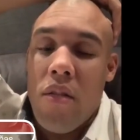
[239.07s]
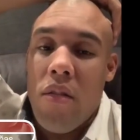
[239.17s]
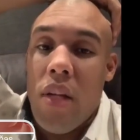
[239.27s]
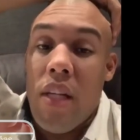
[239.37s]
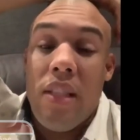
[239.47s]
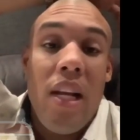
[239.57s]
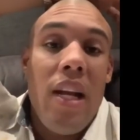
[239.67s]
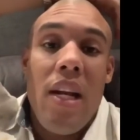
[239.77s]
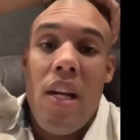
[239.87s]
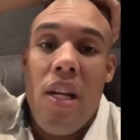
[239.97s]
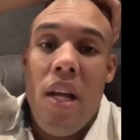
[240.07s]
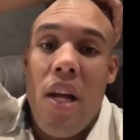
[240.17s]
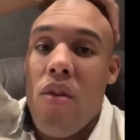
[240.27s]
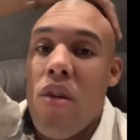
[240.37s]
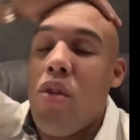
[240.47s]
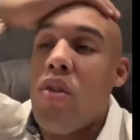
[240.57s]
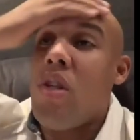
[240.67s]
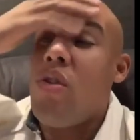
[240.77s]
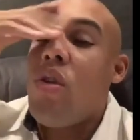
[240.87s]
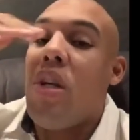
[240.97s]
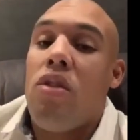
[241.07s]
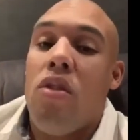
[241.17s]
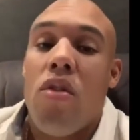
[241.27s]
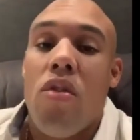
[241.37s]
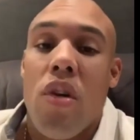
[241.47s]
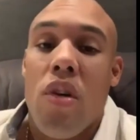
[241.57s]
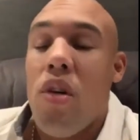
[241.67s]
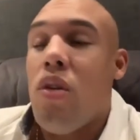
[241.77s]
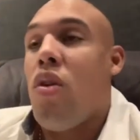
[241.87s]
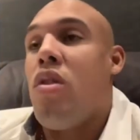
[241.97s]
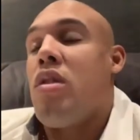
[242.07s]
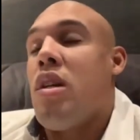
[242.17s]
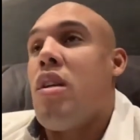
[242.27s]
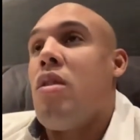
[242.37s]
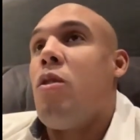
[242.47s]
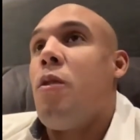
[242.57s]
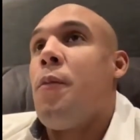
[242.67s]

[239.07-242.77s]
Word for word: Esa es la realidad. Yo le estoy siendo honesto con lo que yo le estoy diciendo.